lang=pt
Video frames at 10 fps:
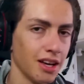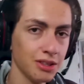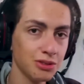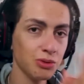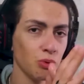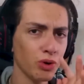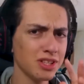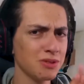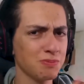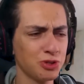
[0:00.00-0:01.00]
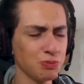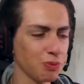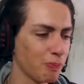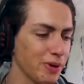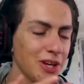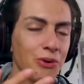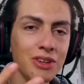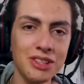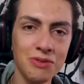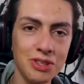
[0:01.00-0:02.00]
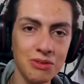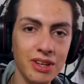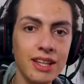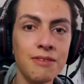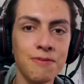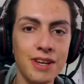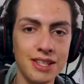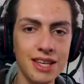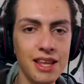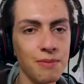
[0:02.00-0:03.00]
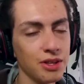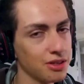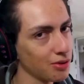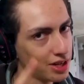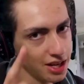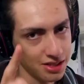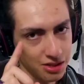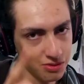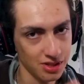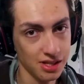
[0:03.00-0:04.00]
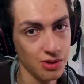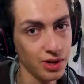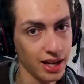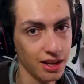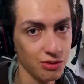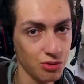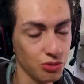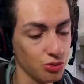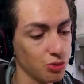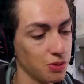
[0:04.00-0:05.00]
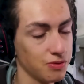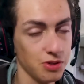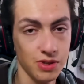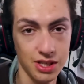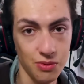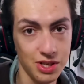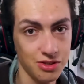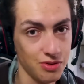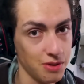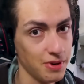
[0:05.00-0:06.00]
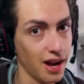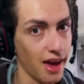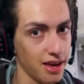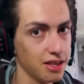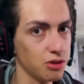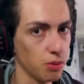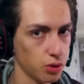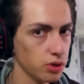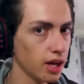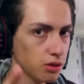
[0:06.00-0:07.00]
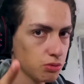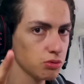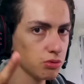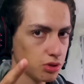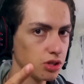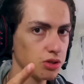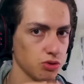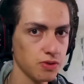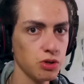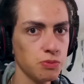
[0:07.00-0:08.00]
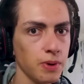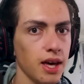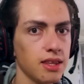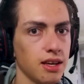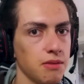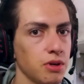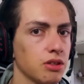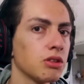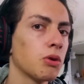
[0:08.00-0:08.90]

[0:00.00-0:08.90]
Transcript: Isso são coisas, tipo, perigosas que você nunca deve fazer, né, mano? Então, crianças, você tem um canal no YouTube, se você é um streamer aí, toma cuidado com o que seus vírus pedem, hein, mano?